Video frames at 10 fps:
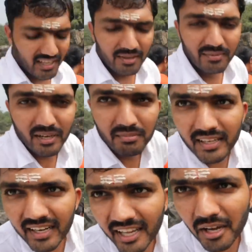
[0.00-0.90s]
कैमरा
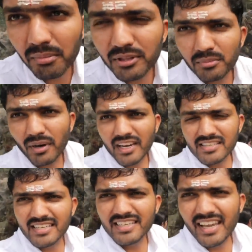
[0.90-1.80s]
भीग रहा है यहाँ पे तो
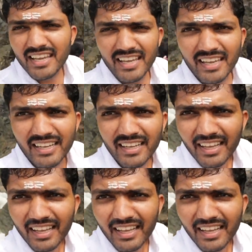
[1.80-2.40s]
बारिश नहीं आई है